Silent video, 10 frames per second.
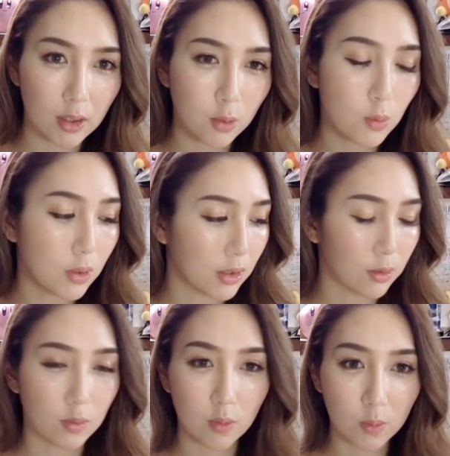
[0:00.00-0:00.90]
ねいこうかな
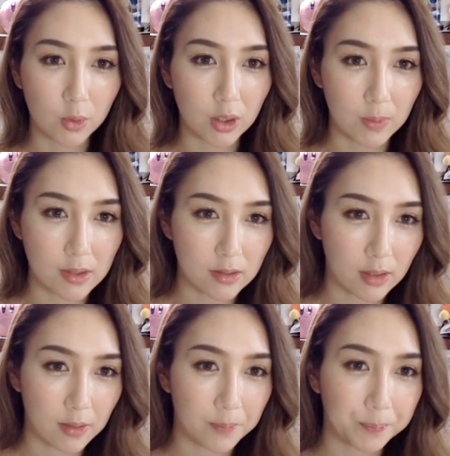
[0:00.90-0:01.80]
と思ってます
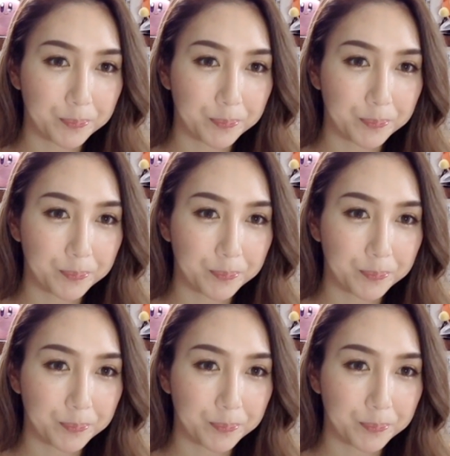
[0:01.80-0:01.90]
ね。